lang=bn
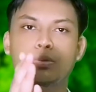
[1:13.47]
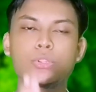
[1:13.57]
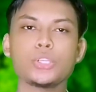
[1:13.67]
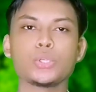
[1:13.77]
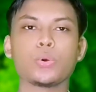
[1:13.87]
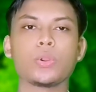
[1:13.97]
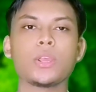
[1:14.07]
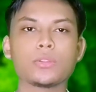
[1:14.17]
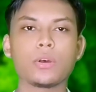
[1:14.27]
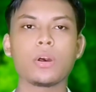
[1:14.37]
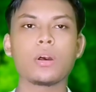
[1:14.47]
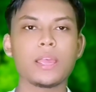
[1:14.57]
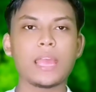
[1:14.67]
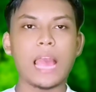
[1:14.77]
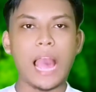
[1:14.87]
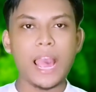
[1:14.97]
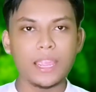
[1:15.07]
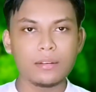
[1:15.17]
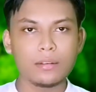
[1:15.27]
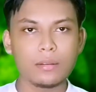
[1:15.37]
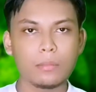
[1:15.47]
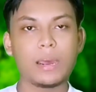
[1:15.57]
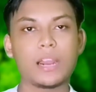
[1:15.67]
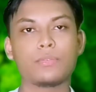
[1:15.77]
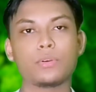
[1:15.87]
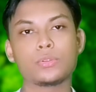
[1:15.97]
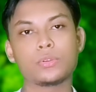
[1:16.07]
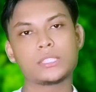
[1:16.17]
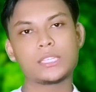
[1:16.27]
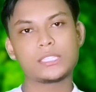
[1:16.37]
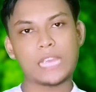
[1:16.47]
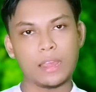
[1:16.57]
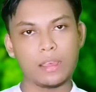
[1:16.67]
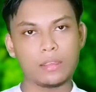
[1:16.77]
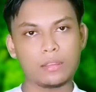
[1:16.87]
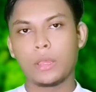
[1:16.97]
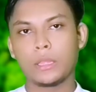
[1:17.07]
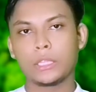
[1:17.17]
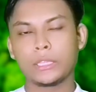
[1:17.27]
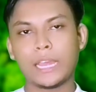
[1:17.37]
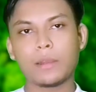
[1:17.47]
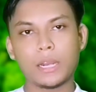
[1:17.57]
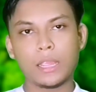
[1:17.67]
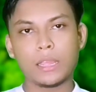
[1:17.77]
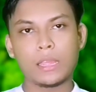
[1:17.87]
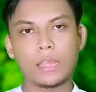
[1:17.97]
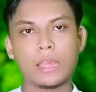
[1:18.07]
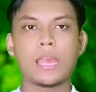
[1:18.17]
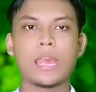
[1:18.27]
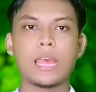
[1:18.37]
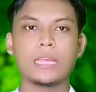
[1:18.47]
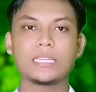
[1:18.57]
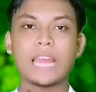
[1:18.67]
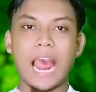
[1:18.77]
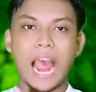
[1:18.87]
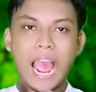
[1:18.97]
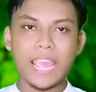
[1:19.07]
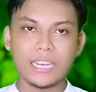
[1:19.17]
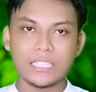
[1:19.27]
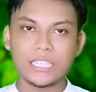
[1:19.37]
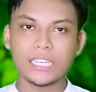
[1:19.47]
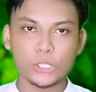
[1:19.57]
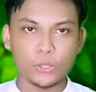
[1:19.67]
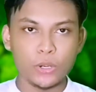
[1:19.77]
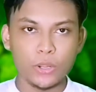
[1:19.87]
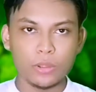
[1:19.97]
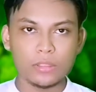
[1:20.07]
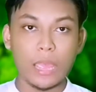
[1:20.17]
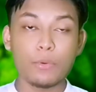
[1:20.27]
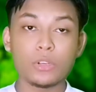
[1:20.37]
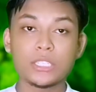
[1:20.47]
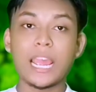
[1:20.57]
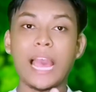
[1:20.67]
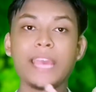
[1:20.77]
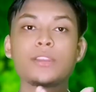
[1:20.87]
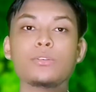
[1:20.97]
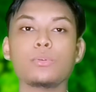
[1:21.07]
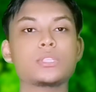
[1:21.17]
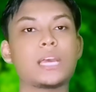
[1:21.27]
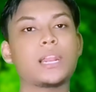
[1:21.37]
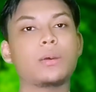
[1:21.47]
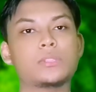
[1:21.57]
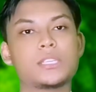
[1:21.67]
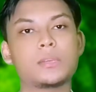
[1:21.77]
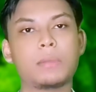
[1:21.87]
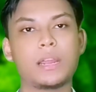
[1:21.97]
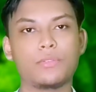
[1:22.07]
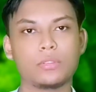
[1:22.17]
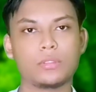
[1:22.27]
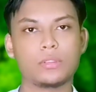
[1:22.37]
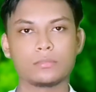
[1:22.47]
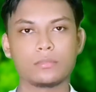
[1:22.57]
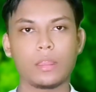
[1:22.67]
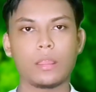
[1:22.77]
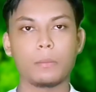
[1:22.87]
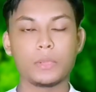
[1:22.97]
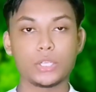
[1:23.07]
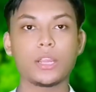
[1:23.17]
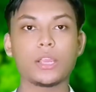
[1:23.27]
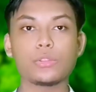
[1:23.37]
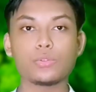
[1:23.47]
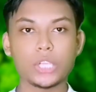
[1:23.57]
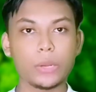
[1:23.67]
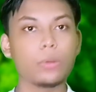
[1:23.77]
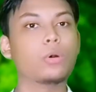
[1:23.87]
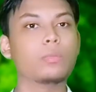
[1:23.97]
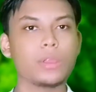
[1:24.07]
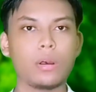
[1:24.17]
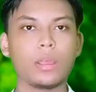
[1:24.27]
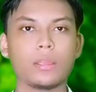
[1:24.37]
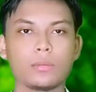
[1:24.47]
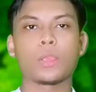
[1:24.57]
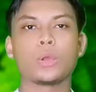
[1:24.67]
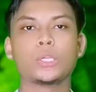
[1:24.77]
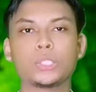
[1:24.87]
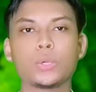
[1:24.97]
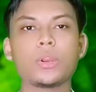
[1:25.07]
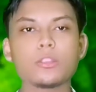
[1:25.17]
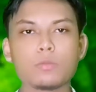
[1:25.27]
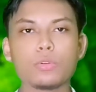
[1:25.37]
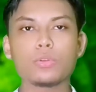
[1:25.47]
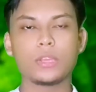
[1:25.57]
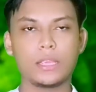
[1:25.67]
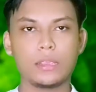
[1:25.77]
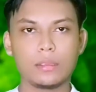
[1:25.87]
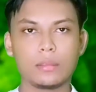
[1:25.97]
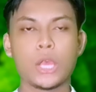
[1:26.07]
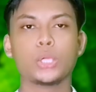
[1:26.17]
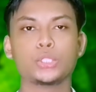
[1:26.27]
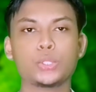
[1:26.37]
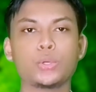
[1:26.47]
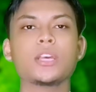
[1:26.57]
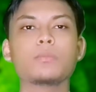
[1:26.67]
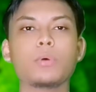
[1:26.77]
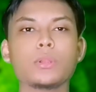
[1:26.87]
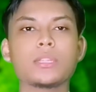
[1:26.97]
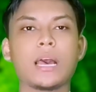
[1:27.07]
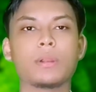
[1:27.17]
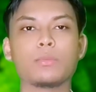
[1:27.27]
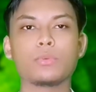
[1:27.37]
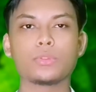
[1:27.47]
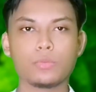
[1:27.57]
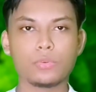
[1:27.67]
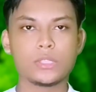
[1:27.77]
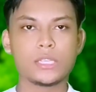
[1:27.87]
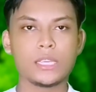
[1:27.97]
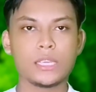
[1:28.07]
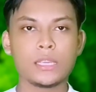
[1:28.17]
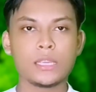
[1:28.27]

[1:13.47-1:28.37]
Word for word: যদি শরীয়ত হয় আইন মারফত হচ্ছে জানা তার মানে যেটা আইন সেটা শরীয়ত এবং সে আইনগুলো জানা হচ্ছে মারেফত বিষয়টা কিন্তু সেই রকমই হয় শরীয়ত মূলত কি শরীয়ত বলতে আমরা মূলত বুঝি